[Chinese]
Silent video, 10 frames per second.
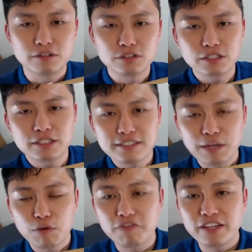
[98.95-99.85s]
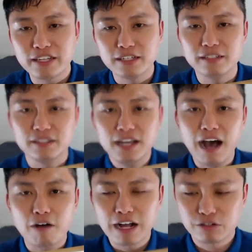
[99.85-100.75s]
这个三月份的
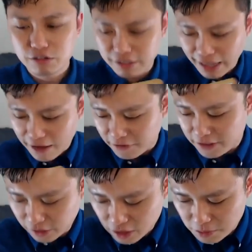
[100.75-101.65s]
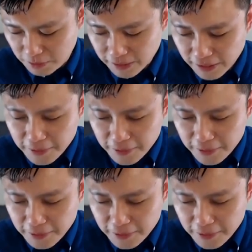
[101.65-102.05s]
好康就跟大家分享到这边。